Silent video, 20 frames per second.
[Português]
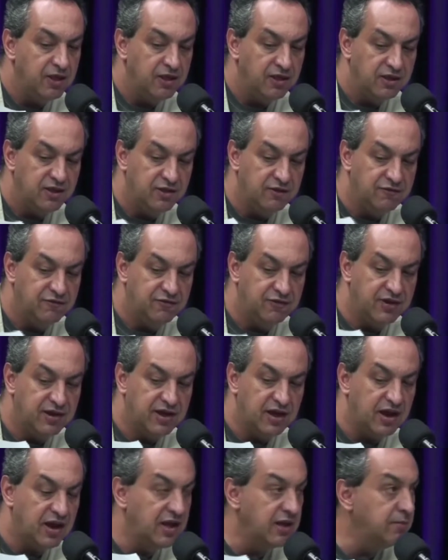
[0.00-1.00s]
que
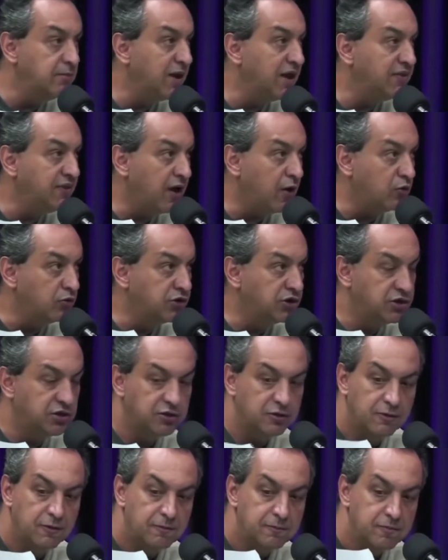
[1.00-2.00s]
fica lá em
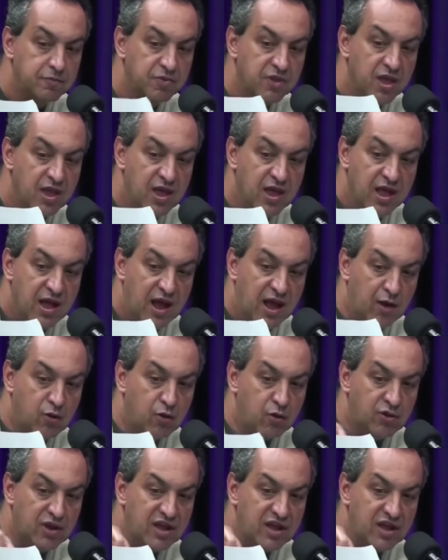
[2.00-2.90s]
Manaus. Agora,